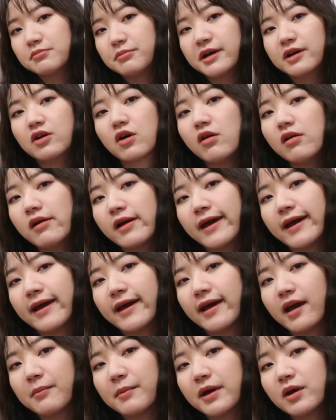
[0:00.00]
没空，
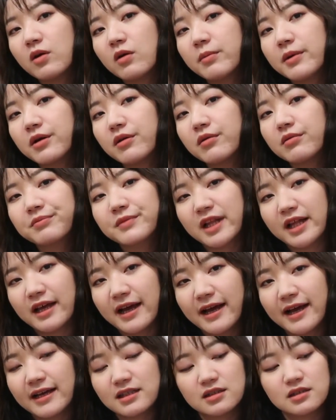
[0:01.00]
哎，没空，没空，
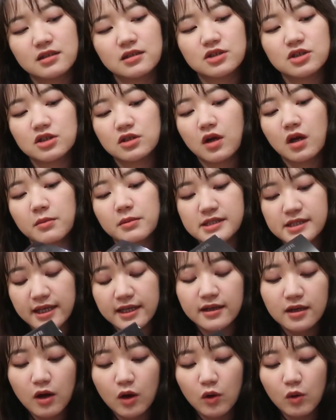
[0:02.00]
哎，这个是 Laura
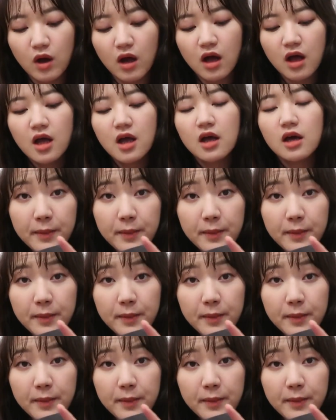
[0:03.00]
Mercier 的高光，